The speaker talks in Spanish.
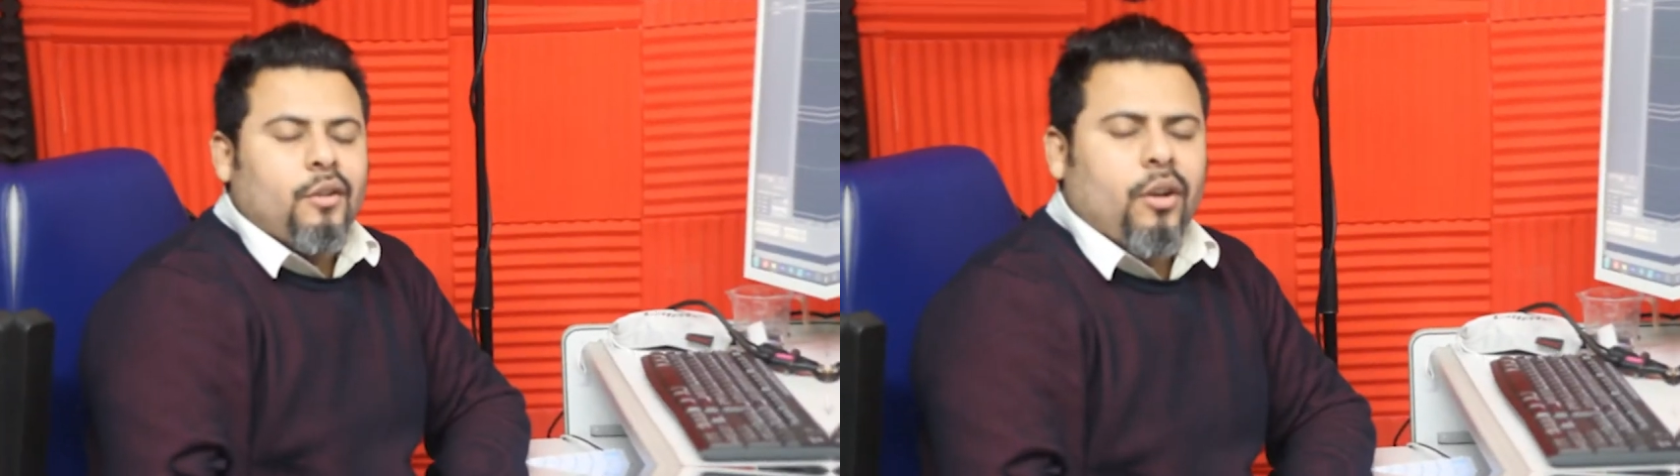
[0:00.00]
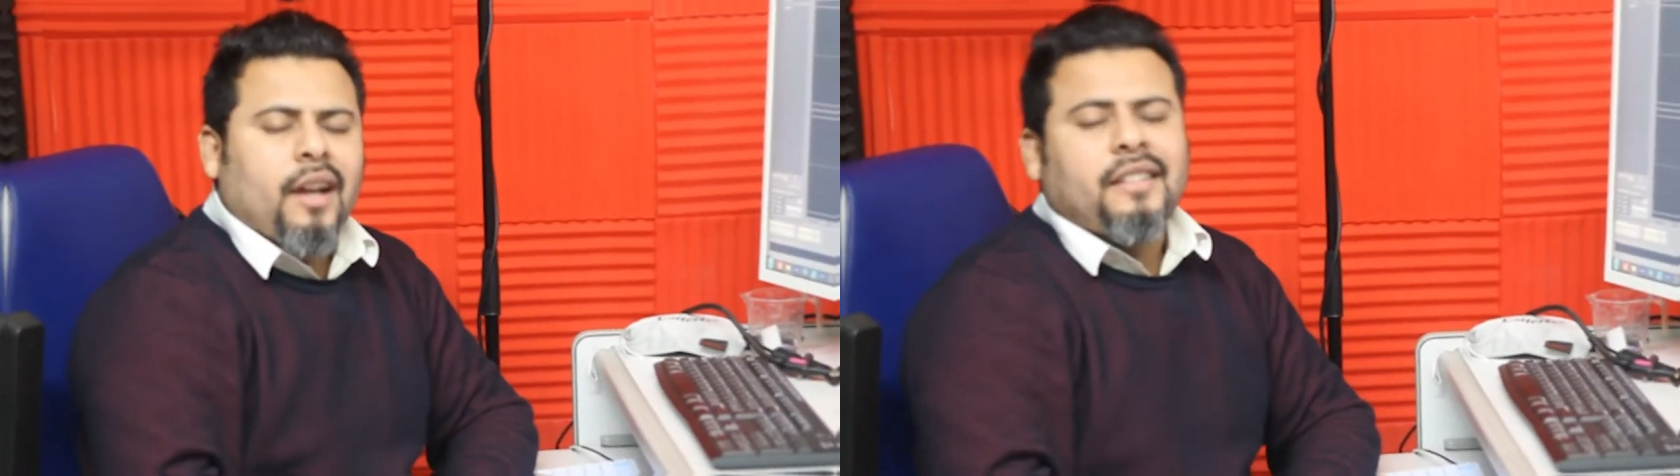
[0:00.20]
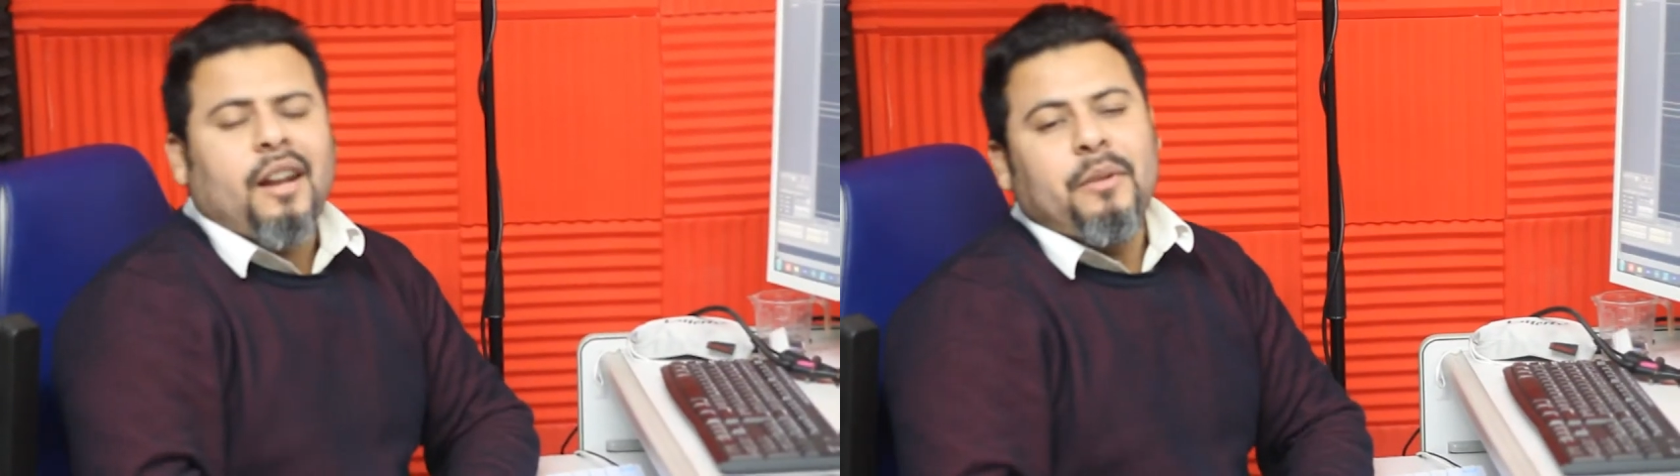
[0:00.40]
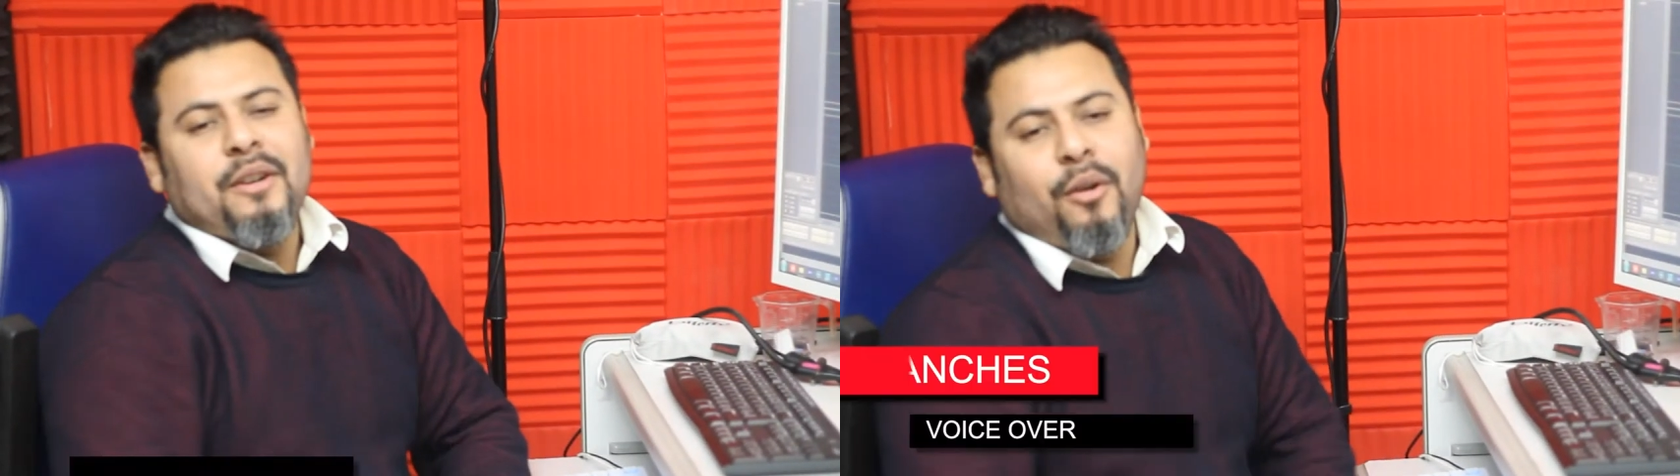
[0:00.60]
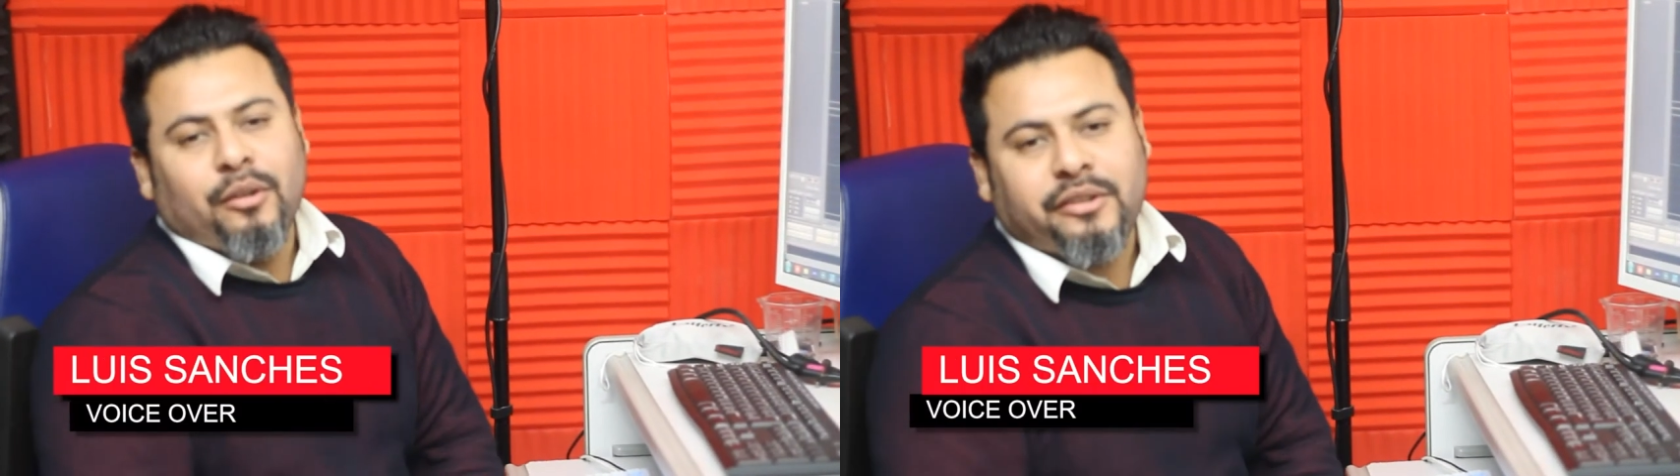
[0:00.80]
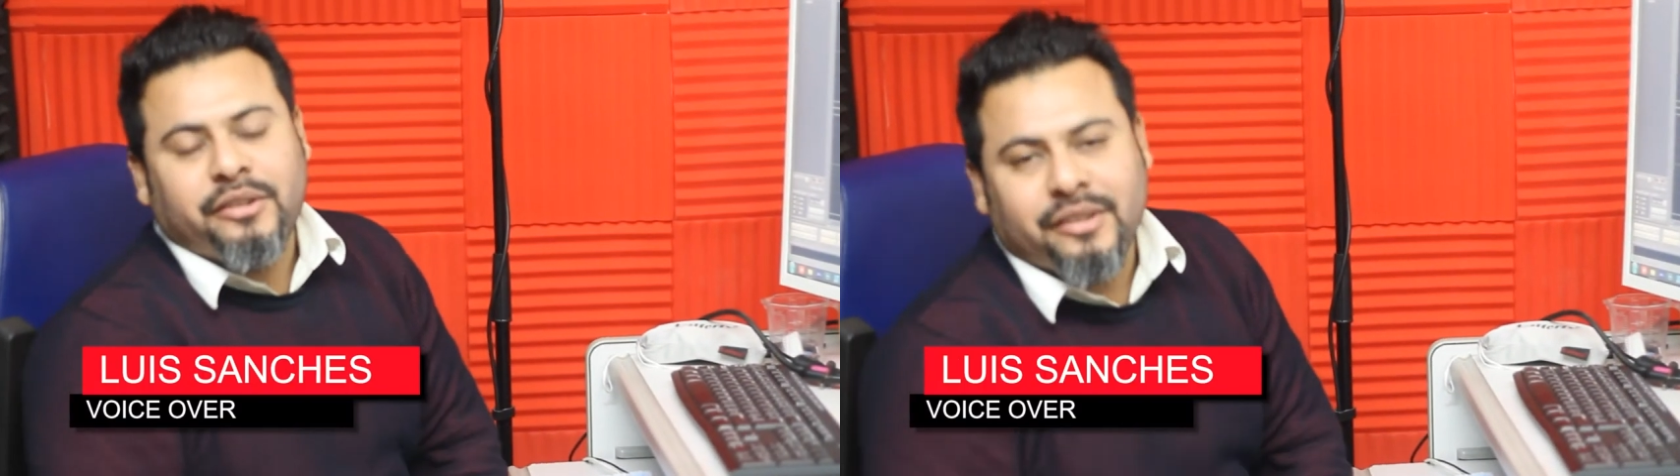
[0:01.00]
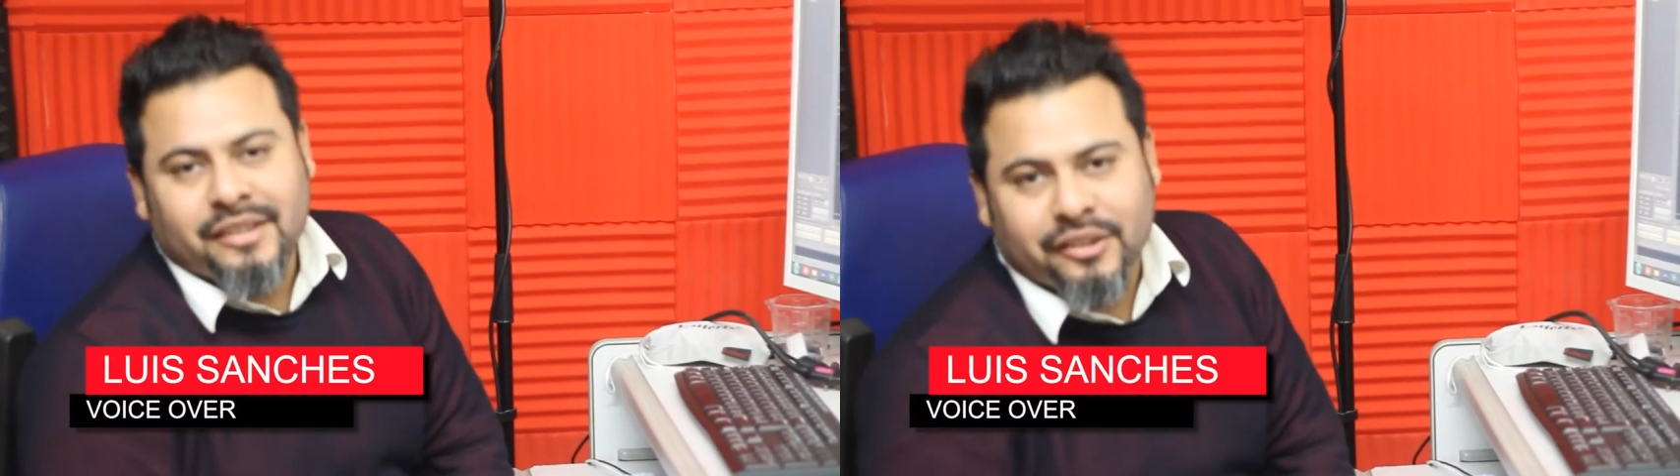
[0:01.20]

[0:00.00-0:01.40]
Hola, ¿qué tal amigos?